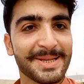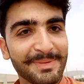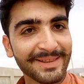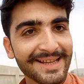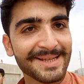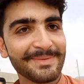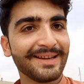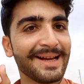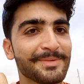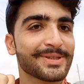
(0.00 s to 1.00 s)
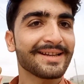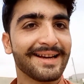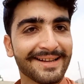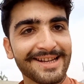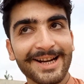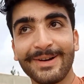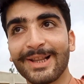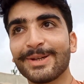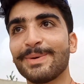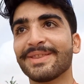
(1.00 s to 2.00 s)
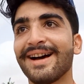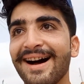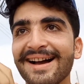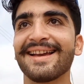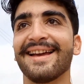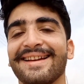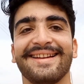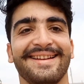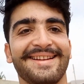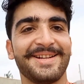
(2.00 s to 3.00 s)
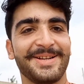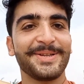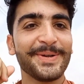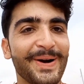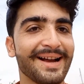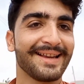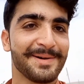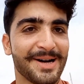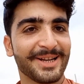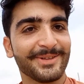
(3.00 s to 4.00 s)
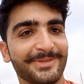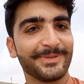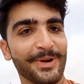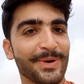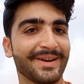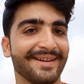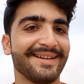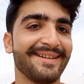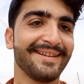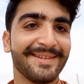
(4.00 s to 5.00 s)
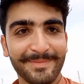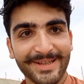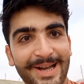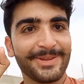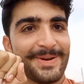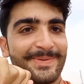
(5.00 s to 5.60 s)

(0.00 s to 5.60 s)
बंदे से मिलने हम उसके घर जाने वाले थे वो बंदा आ गया है हीरो आ गया हमारे ब्लॉग का दिखाता हूँ